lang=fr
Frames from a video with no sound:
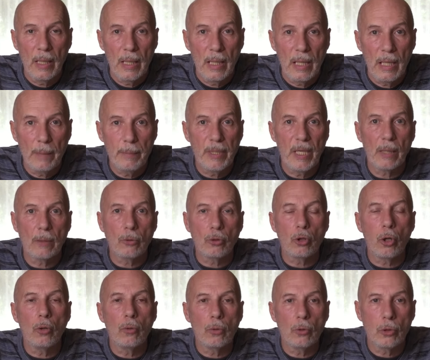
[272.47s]
Eh bien,
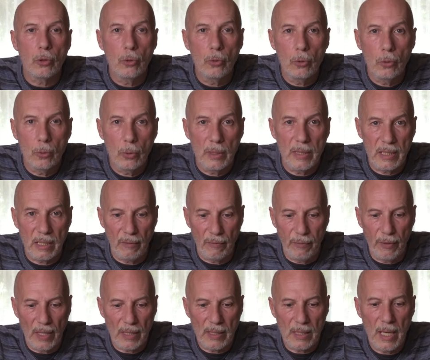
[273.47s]
tant que ces
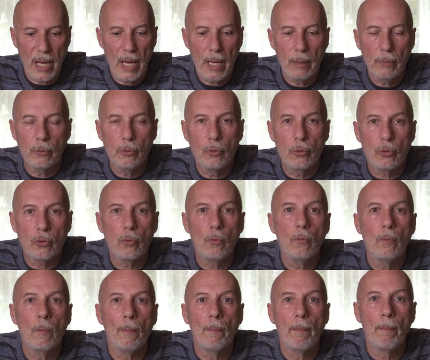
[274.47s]
phases-là ne
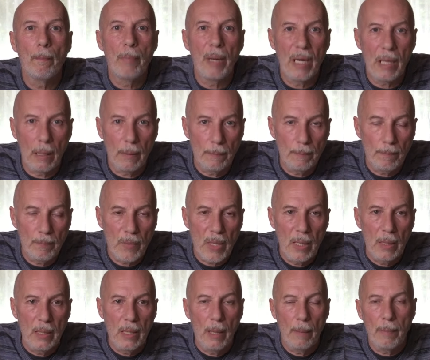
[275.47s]
sont pas là,
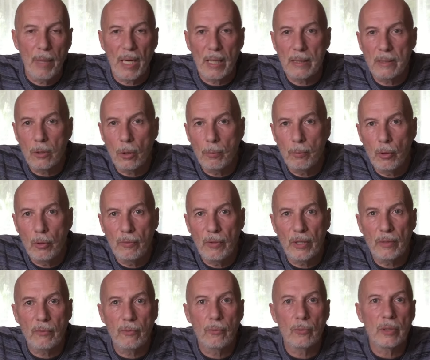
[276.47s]
par exemple le fait
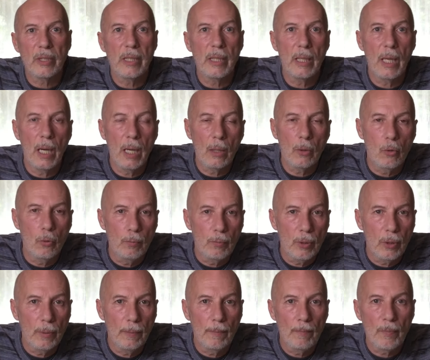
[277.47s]
de fonder un couple,
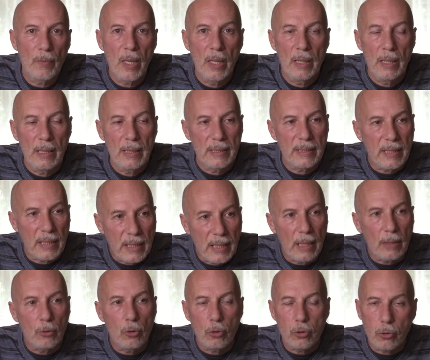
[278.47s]
c'est
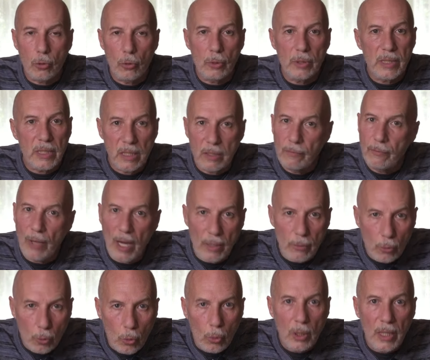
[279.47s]
quelque chose qui va
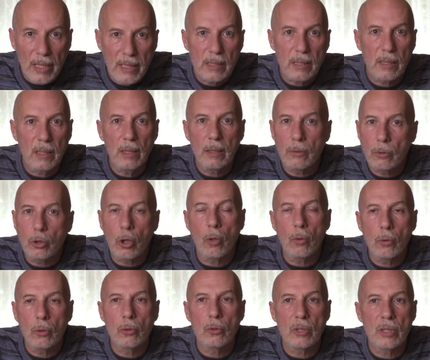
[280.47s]
nous rester tant
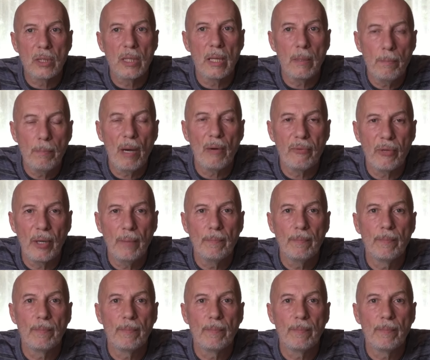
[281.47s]
que ce n'est pas fait.